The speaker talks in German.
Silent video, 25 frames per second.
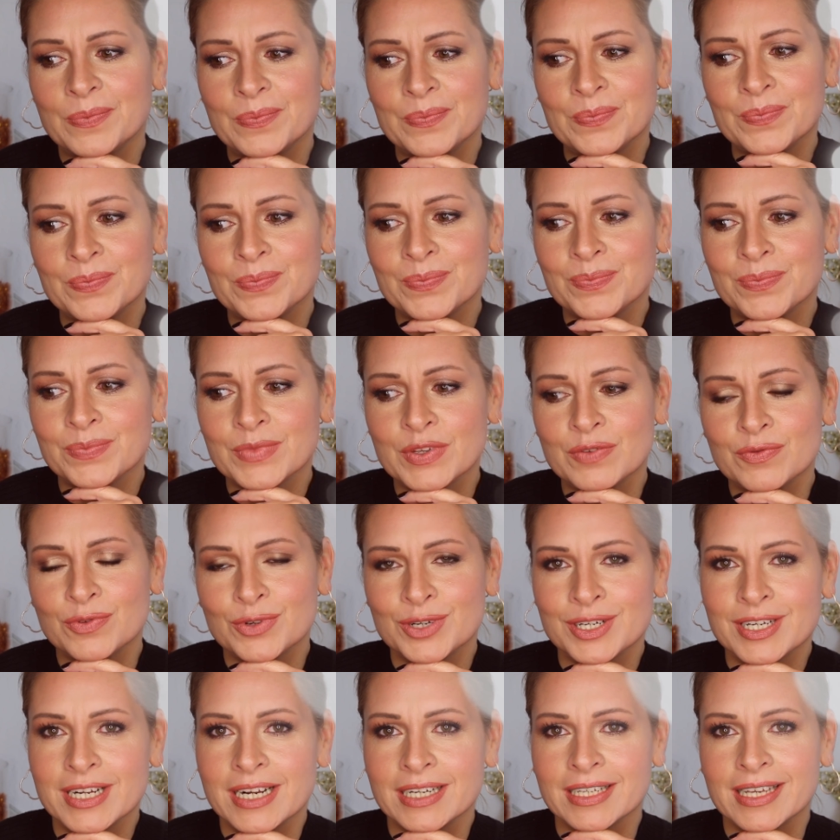hm, ihr
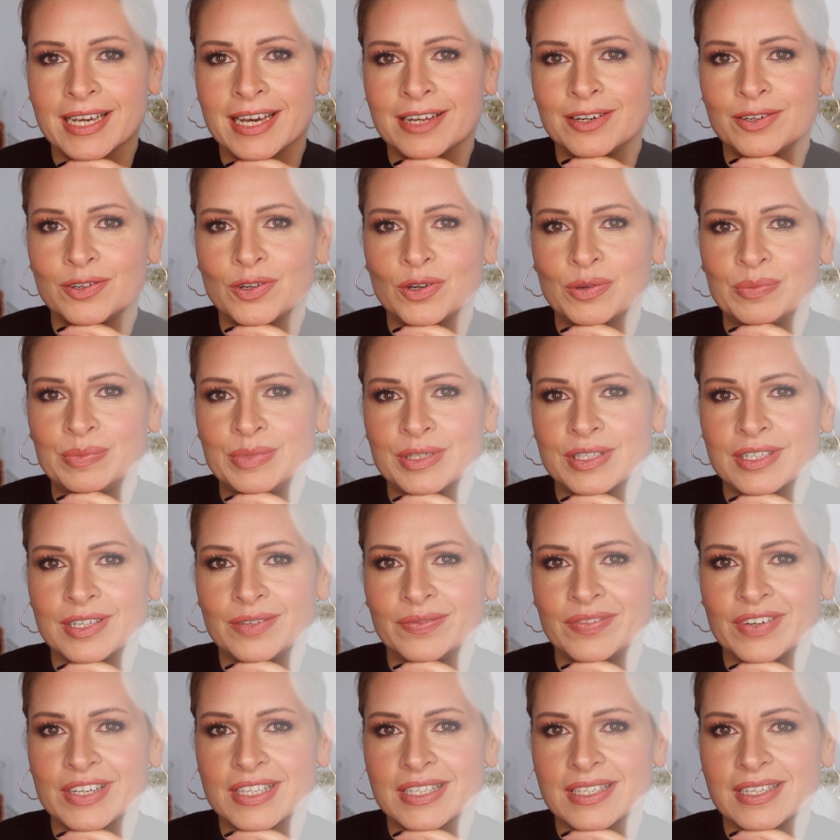würdet halt gerne noch ein
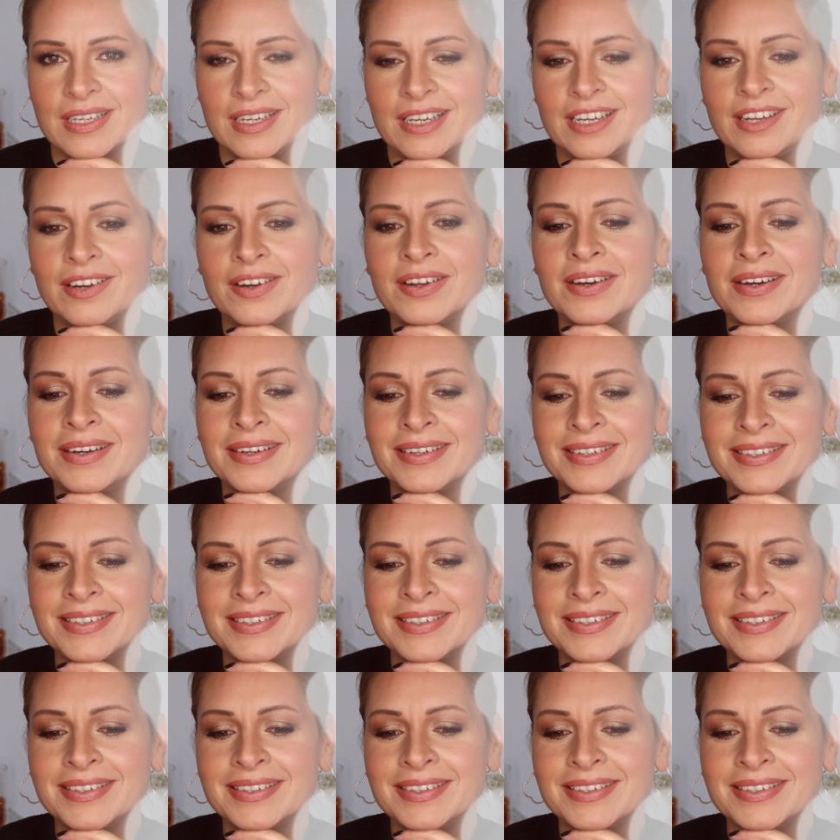bisschen was sehen.